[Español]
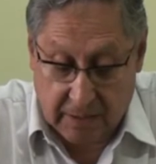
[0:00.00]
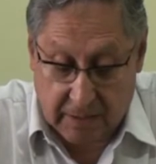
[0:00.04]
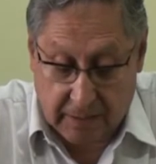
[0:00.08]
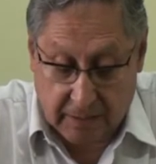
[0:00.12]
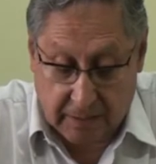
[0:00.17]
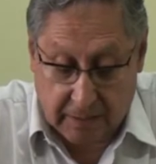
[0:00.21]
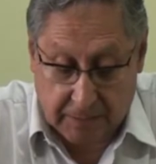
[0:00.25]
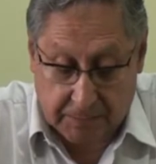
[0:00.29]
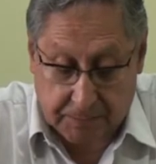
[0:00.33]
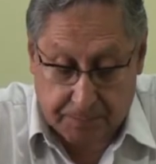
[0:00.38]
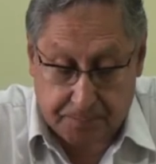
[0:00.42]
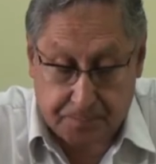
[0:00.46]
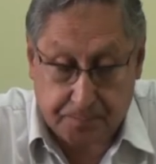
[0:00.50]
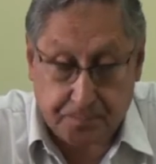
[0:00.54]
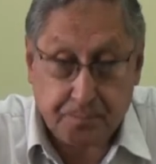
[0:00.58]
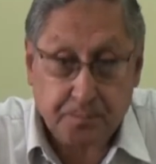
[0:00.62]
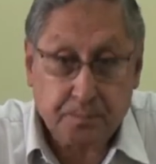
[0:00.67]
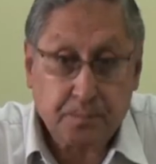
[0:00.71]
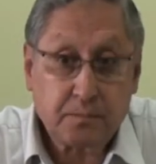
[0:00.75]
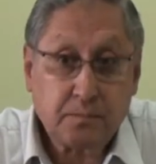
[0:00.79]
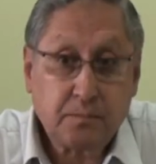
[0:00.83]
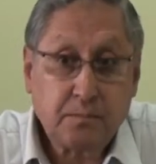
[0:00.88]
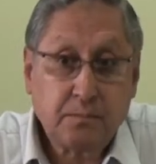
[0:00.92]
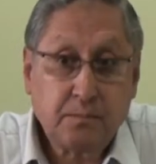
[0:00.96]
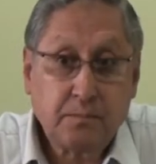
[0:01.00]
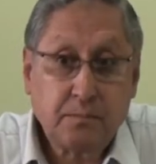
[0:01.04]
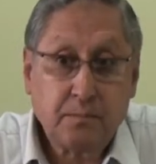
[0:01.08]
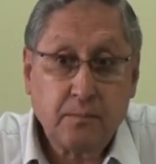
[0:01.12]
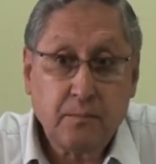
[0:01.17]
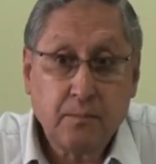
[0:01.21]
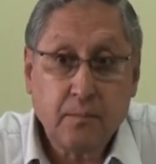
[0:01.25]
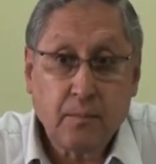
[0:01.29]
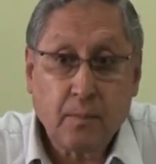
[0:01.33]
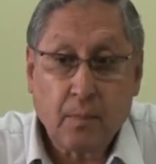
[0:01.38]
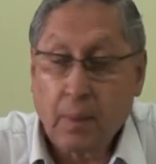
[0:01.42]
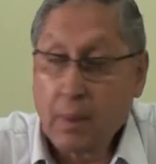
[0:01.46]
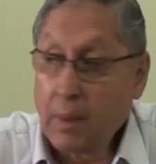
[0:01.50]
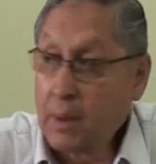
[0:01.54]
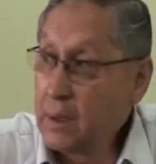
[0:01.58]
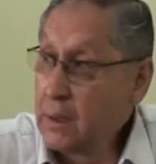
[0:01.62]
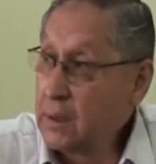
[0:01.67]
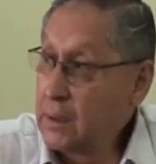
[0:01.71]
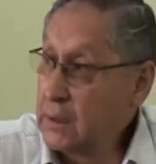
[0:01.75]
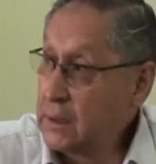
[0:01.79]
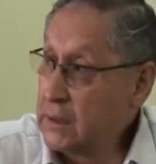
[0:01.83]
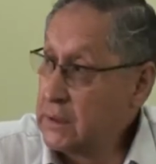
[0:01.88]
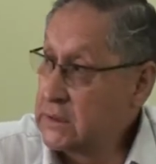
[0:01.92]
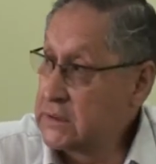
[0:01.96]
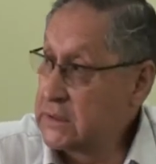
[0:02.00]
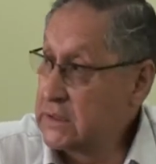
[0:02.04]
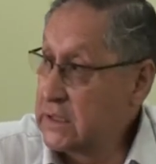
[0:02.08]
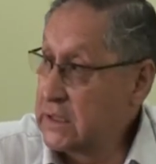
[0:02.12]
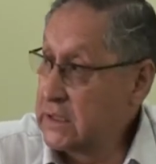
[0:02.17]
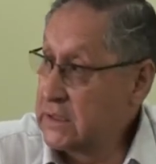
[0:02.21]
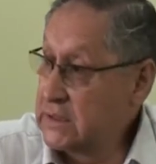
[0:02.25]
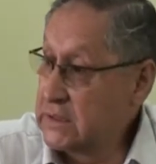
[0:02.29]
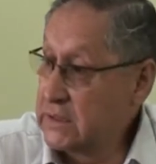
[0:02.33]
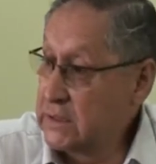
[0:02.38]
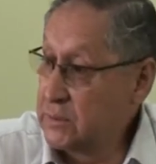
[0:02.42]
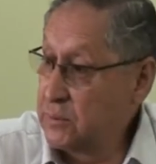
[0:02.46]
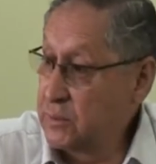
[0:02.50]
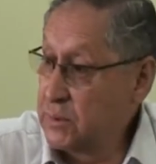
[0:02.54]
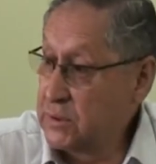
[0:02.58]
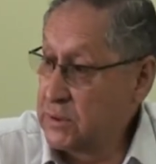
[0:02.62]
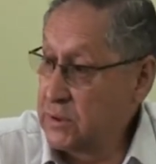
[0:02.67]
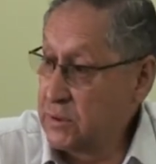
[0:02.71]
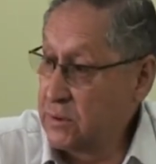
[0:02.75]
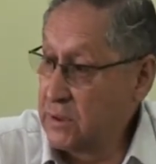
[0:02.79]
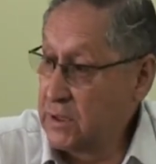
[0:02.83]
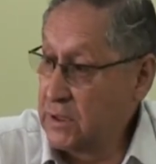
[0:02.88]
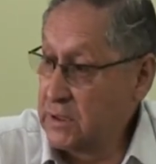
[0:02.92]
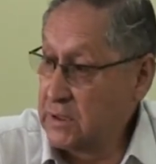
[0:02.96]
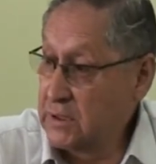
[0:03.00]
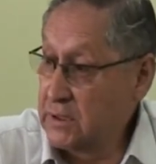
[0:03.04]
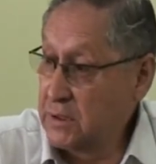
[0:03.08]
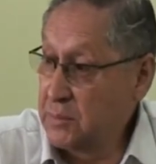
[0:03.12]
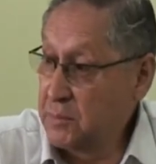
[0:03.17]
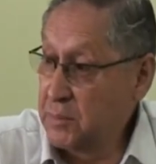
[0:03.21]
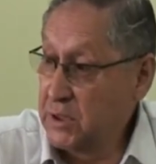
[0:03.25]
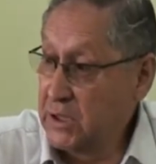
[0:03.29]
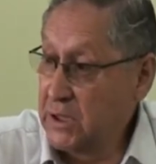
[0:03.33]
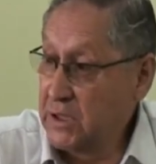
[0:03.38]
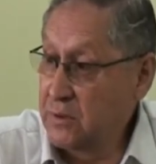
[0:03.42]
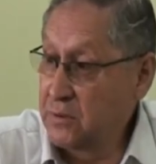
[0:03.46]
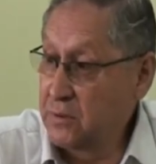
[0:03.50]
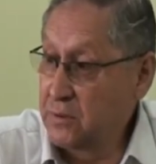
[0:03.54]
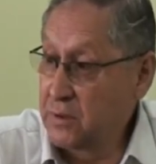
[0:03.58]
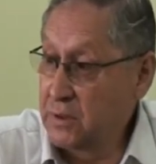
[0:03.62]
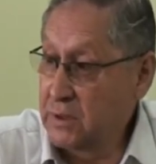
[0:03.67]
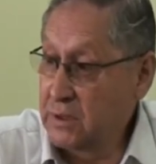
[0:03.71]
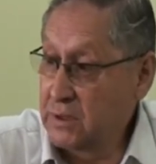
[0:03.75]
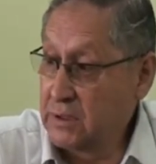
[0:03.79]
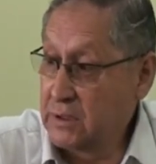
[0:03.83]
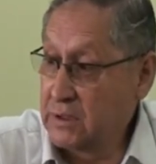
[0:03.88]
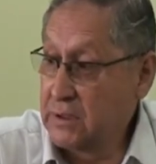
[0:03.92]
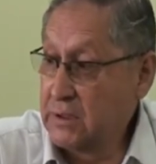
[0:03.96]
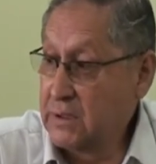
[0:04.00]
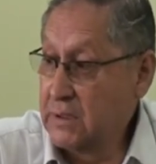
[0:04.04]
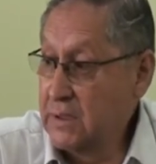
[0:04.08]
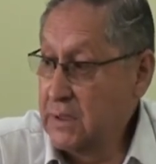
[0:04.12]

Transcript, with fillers: que esta situación ha determinado que